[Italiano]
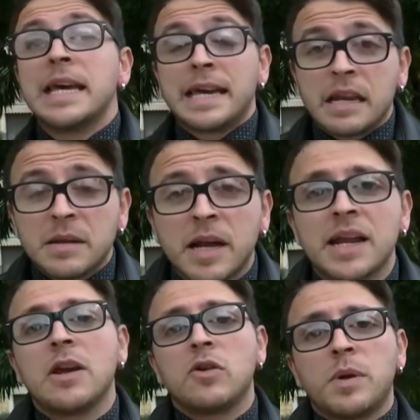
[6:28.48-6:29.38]
che
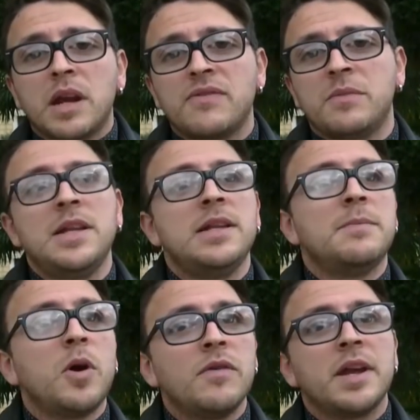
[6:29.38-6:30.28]
rimarranno per le famiglie
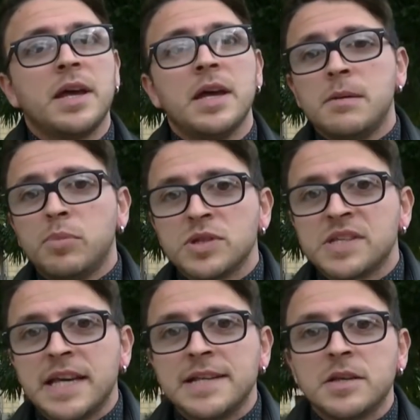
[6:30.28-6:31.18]
povere
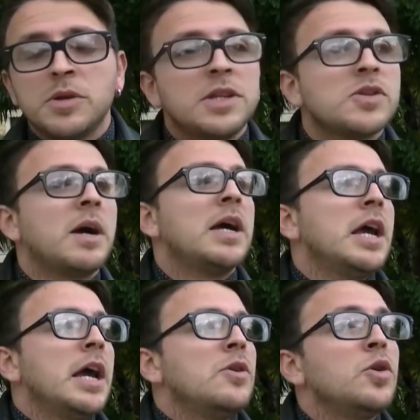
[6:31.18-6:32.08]
ponsesi. Quindi insomma
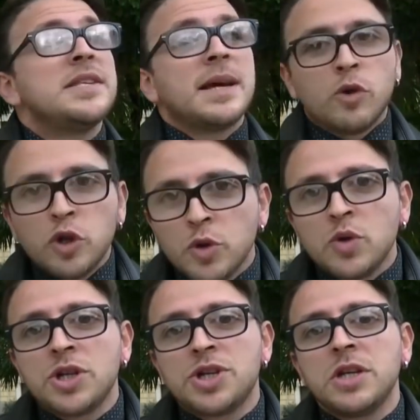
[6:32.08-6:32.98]
noi siamo che a quanto
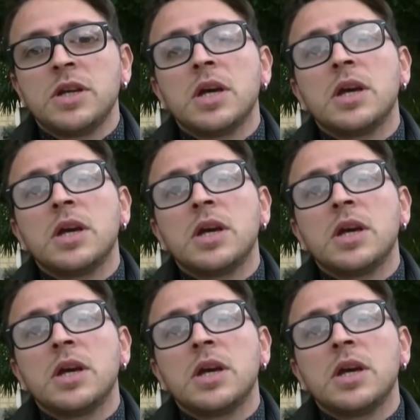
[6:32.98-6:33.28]
unici... pare